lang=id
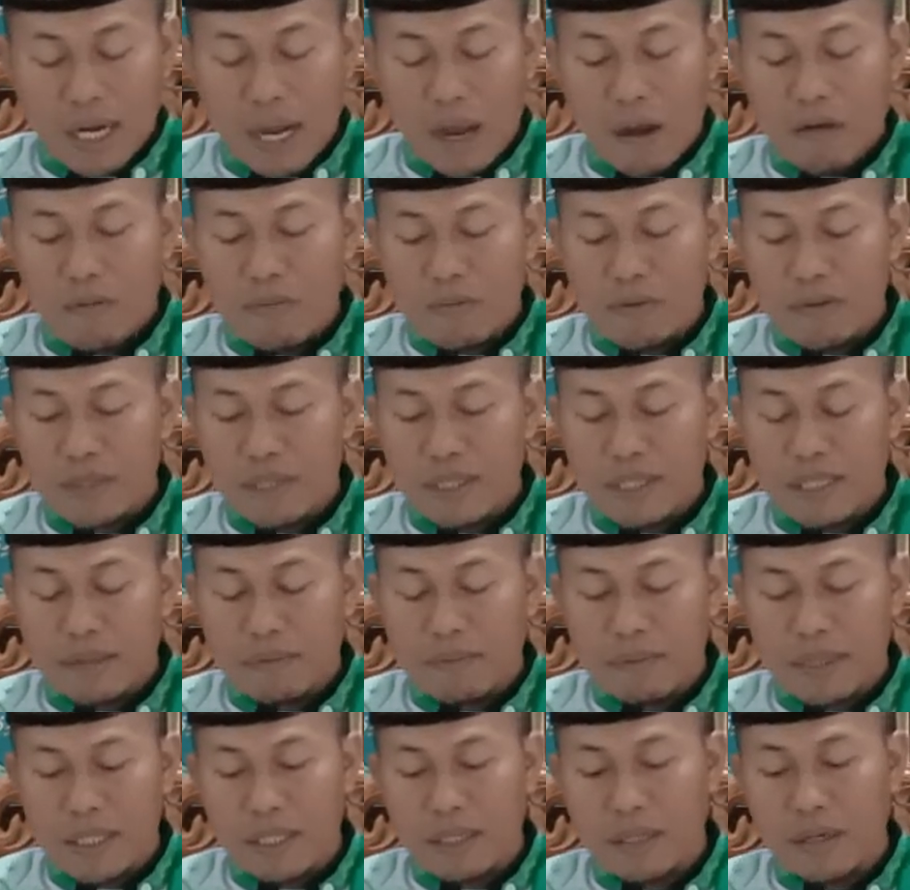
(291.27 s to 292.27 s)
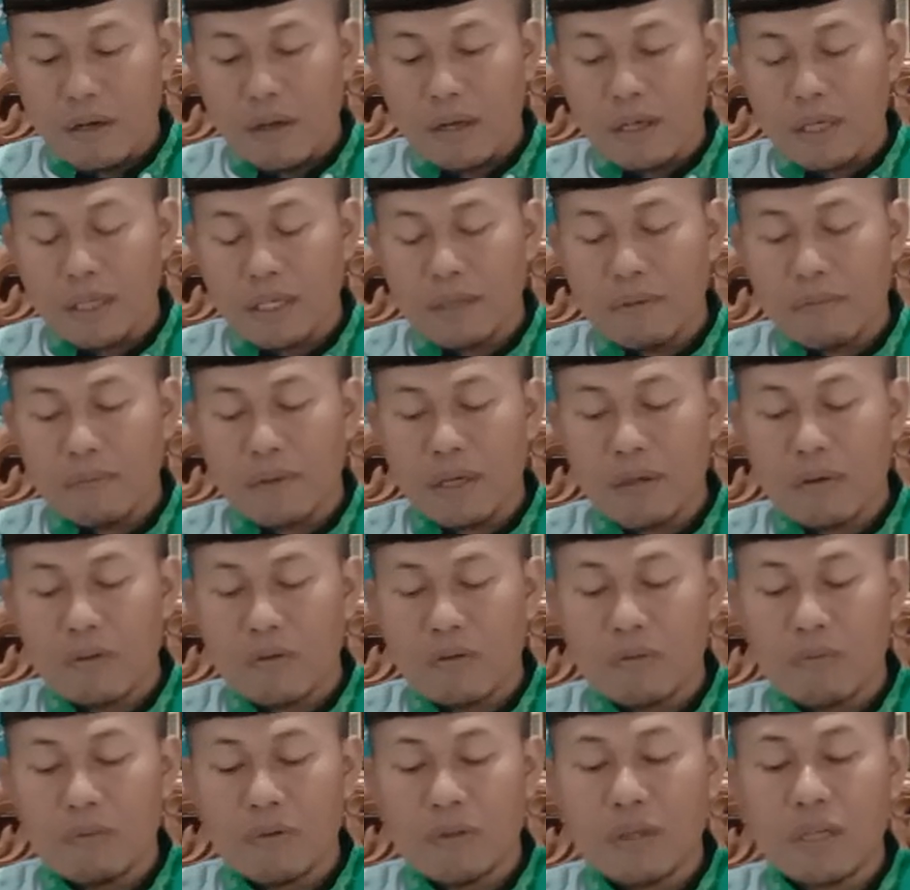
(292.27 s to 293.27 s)
Kaum muslimin
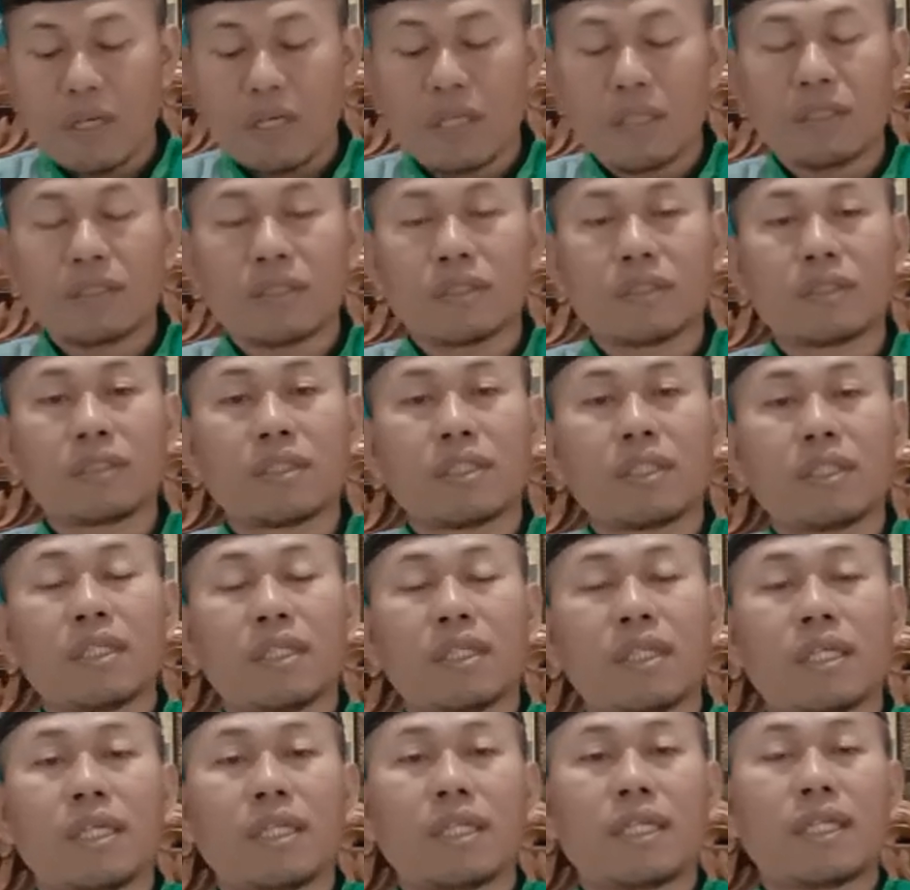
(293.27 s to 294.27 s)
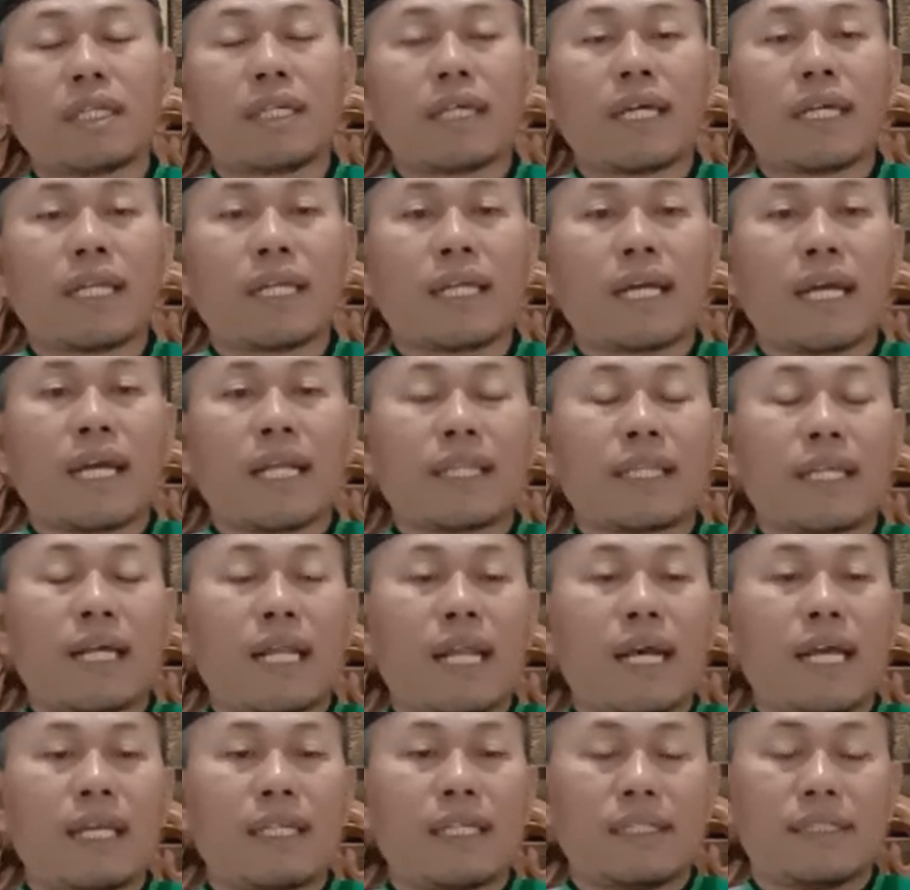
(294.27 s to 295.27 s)
rahimakumullah dengan kata
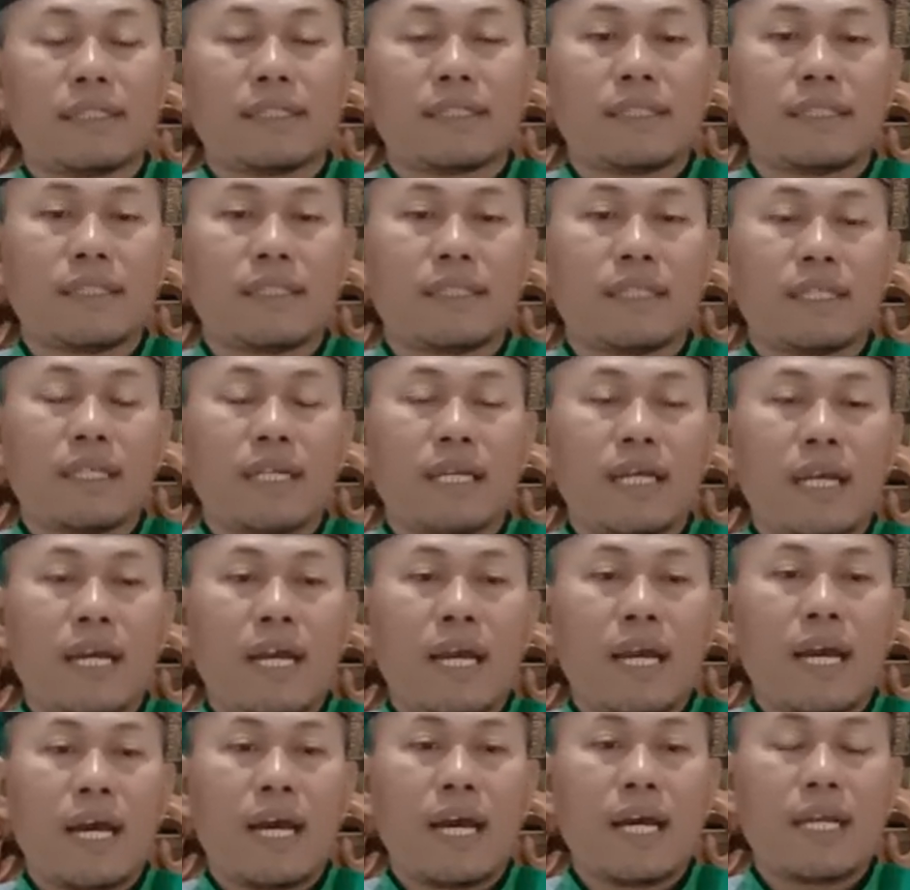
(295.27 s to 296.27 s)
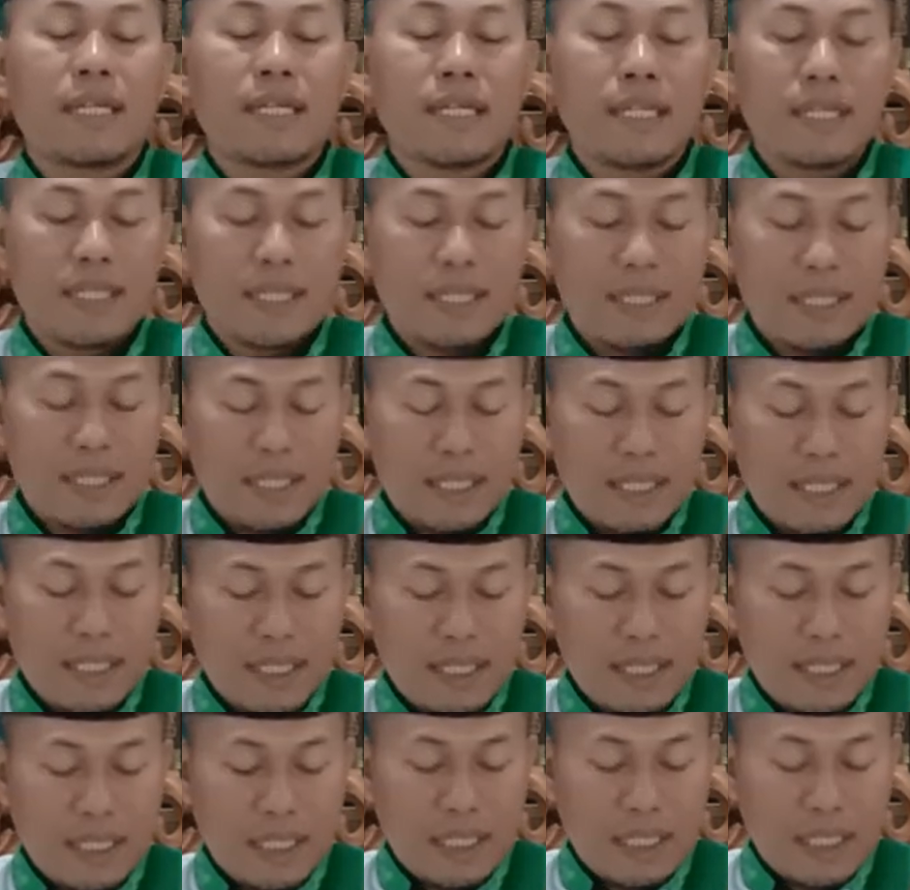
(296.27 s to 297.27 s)
lain, hadis
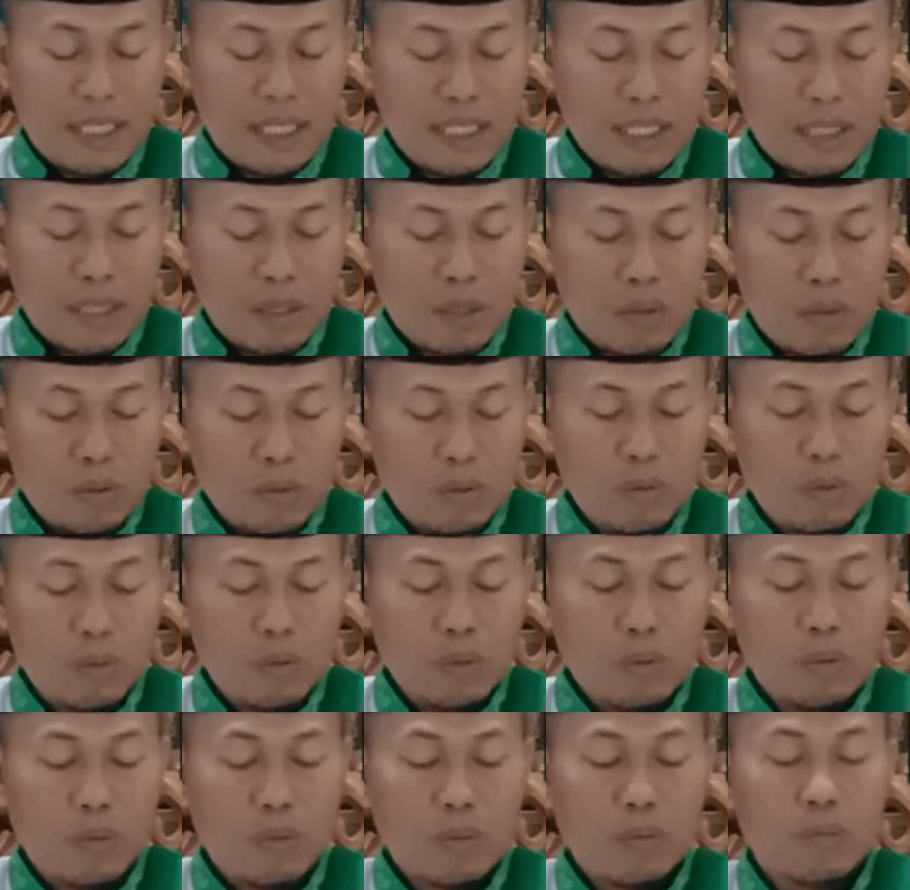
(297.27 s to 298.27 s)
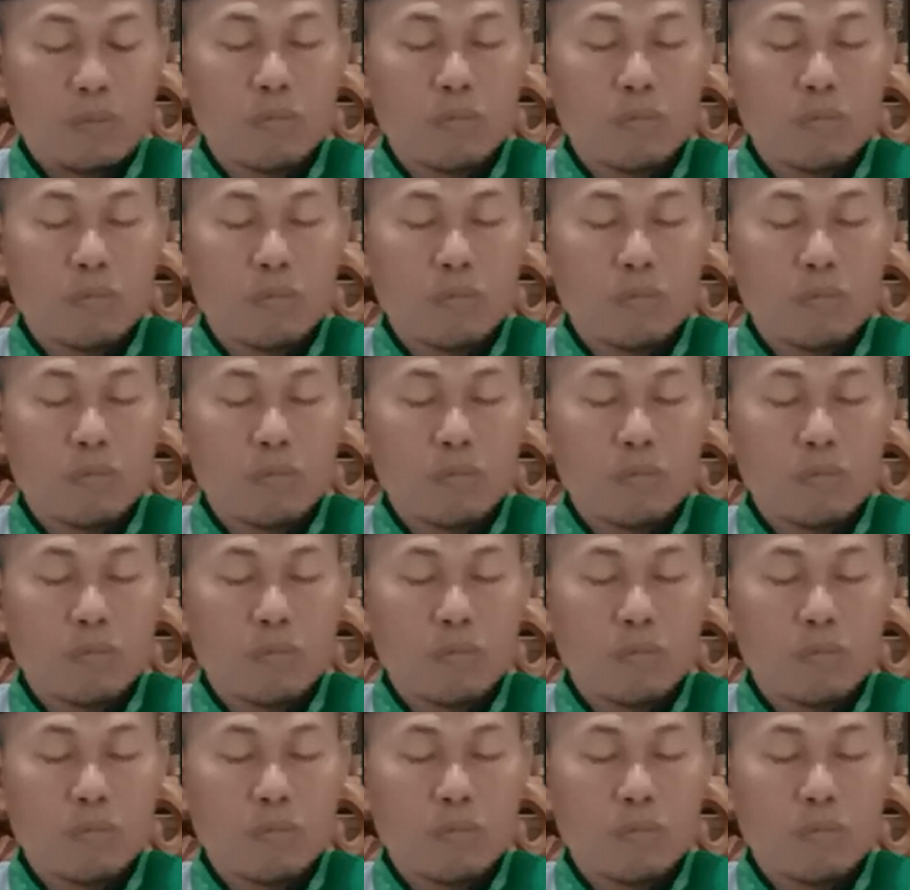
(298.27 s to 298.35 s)
ini itu